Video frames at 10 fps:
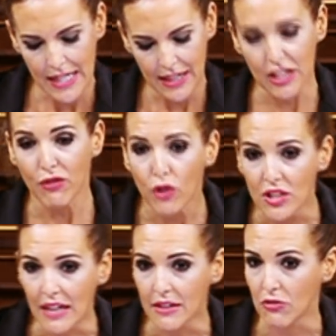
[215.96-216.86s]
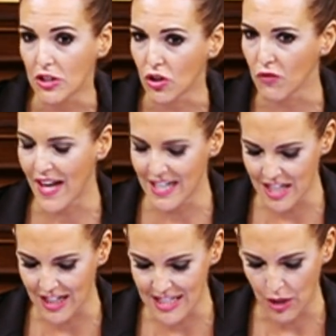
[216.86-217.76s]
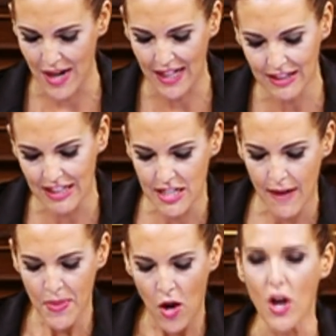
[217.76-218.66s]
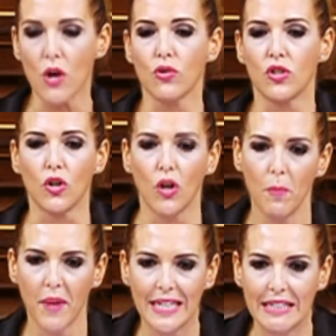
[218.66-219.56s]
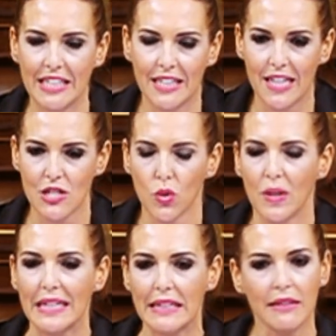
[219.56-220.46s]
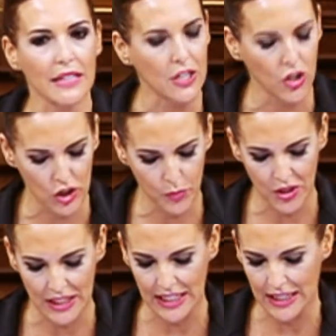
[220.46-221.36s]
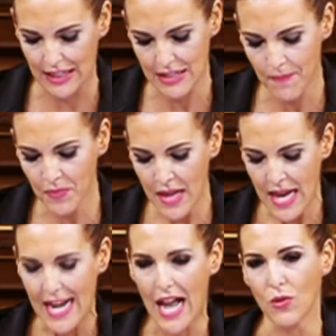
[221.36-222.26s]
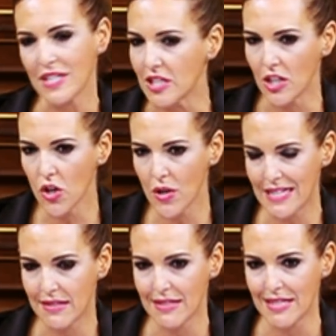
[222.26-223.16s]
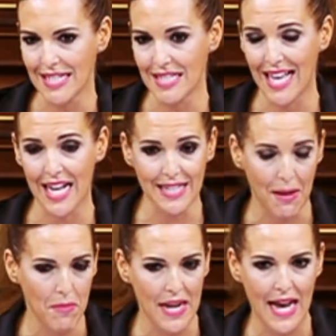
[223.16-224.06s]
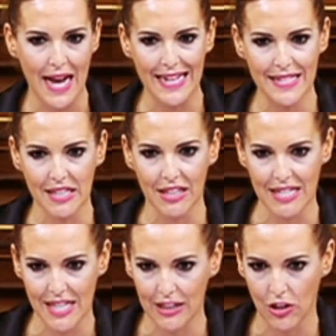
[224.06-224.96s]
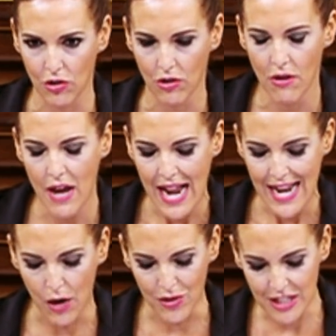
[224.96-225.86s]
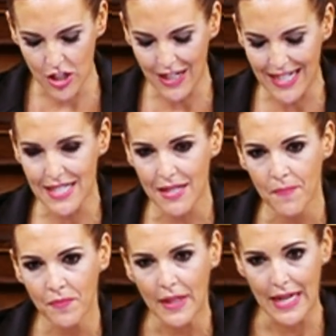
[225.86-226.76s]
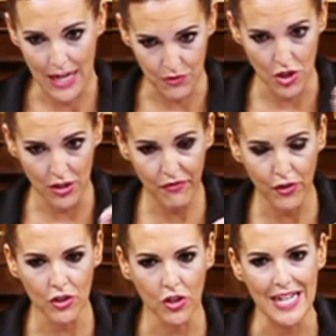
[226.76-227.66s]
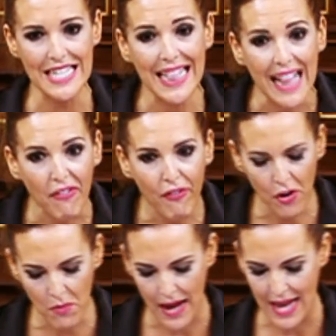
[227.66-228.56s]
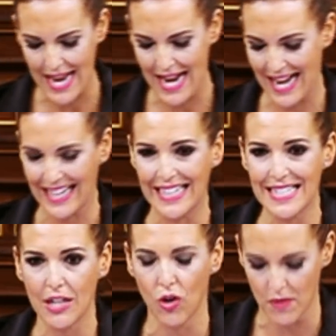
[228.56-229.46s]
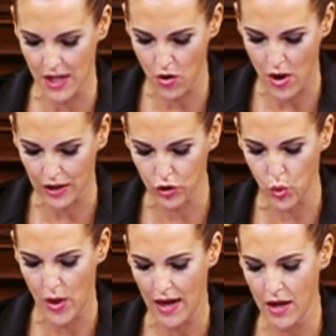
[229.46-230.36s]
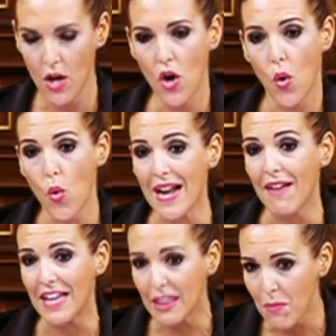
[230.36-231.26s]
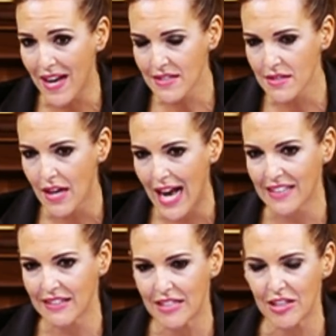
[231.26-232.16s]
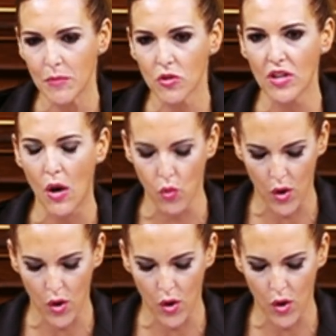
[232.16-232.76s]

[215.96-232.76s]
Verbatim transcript: disfrutan de nuestros bares y restaurantes o incluso compran en tiendas de souvenirs y otro tipo de tiendas. La cuestión no es si esta asamblea es interesante o no. La cuestión es, la cuestión de fondo, es la forma en la que este Gobierno actúa. Una vez más, asistimos a un